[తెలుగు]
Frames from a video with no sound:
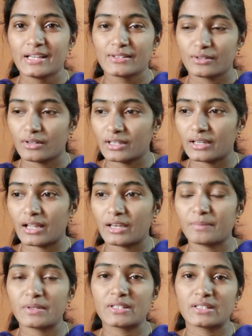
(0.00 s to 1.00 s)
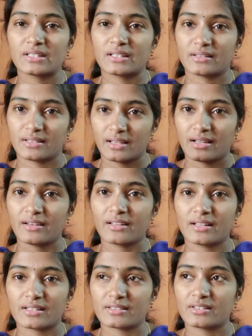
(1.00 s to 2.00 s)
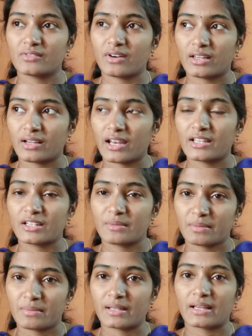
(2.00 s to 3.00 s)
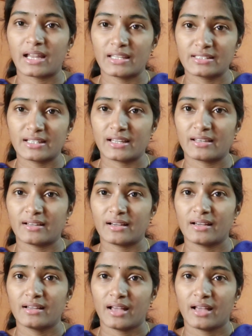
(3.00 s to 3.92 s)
సో నిన్న అనిపించింది ఏంటి ఇది అసలు వాళ్ళు ఖాళీ చేయమంటే మనం ఖాళీ చేయాలా